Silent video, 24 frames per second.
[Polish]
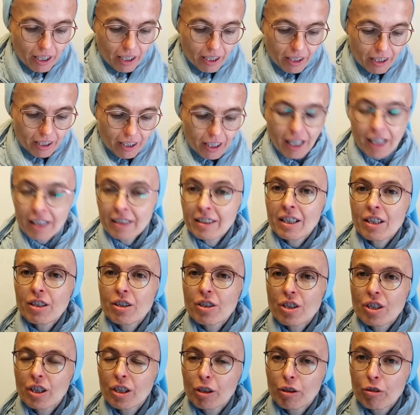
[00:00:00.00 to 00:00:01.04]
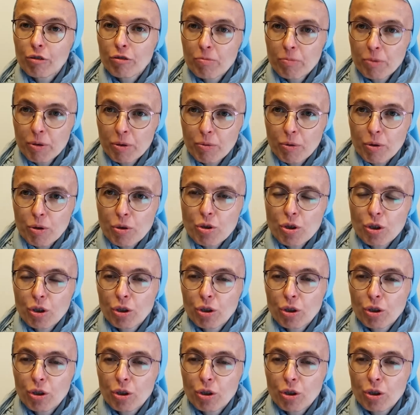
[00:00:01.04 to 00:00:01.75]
e, a także w miłość.